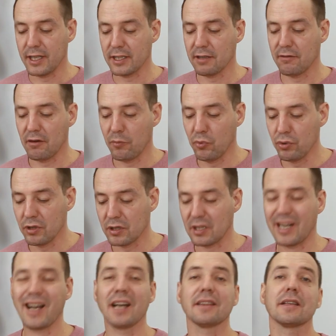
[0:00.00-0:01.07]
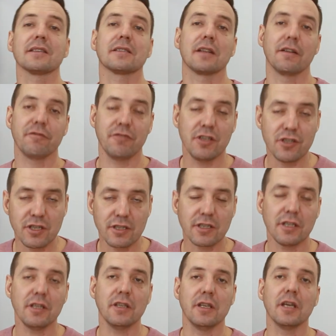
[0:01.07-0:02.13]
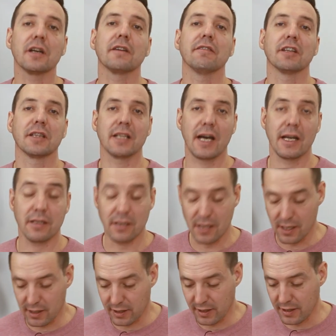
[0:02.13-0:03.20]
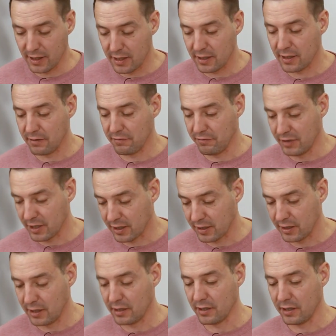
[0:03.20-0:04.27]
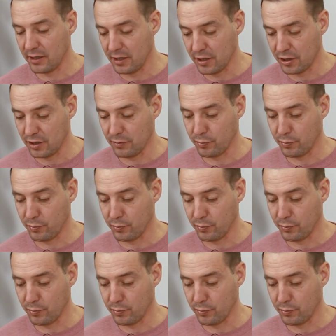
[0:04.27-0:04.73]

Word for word: этого будет катастрофически не хватать для хранения верхней одежды.